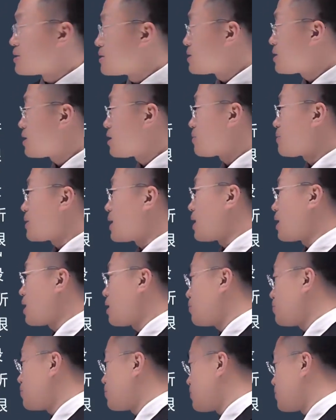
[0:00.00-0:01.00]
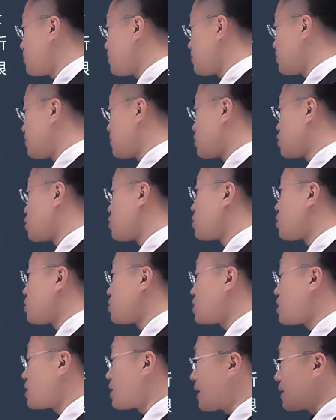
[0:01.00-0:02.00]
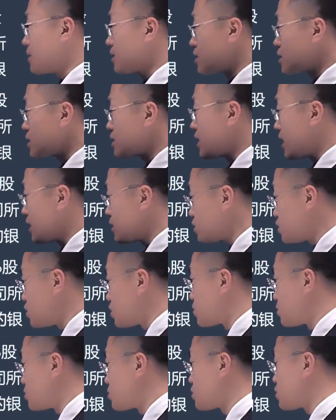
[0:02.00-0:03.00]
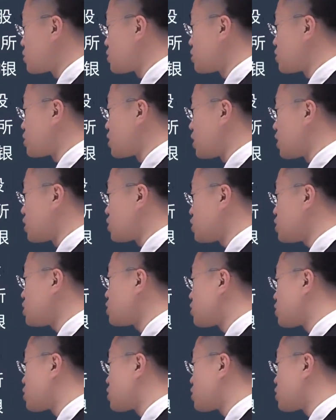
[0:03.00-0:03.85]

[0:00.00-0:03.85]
要把收购进来的这家乙公司的净